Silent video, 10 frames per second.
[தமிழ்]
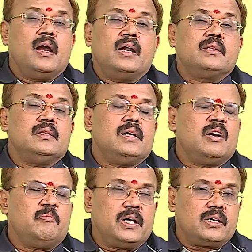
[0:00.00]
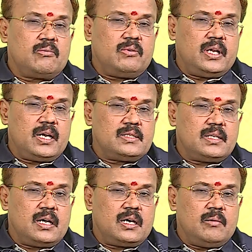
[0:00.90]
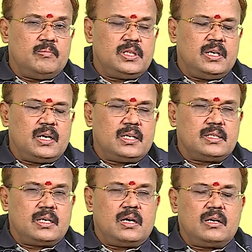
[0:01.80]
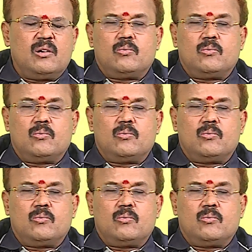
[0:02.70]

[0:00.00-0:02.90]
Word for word: அடுத்ததாக பார்க்கக்கூடிய ராசிக்காரர்கள் மிதன ராசிக்காரர்கள்